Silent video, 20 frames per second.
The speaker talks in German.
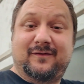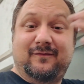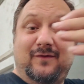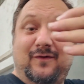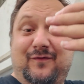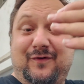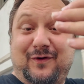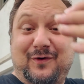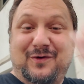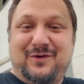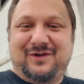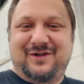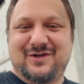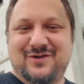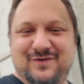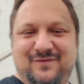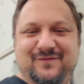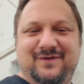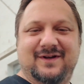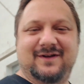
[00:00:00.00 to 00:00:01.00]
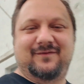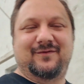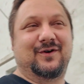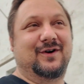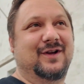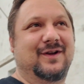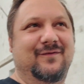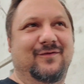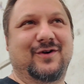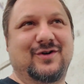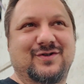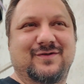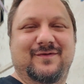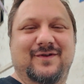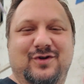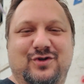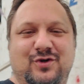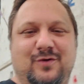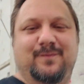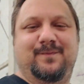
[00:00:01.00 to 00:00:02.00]
wie verrückt ich schon wieder war. Ich war schon
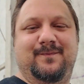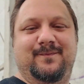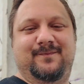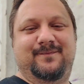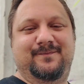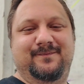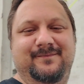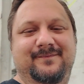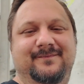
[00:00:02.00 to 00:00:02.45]
wieder shoppen.